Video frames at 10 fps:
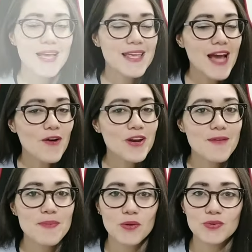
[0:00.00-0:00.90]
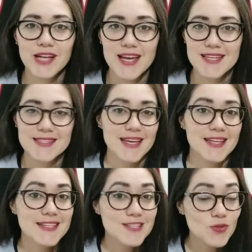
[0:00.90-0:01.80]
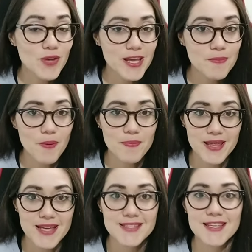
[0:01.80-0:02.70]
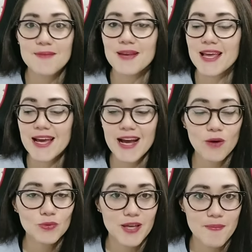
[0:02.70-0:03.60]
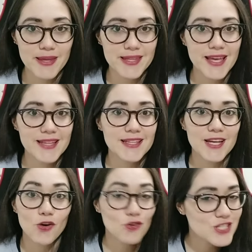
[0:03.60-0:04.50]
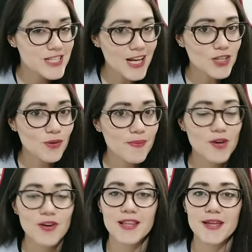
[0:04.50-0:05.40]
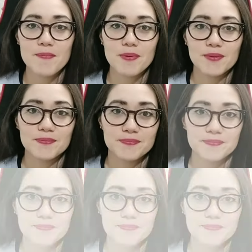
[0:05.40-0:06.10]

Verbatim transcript: Y ahora la pregunta es, ¿está siendo un equipo predecible, caute dependiente o ya le tomaron el tiempo?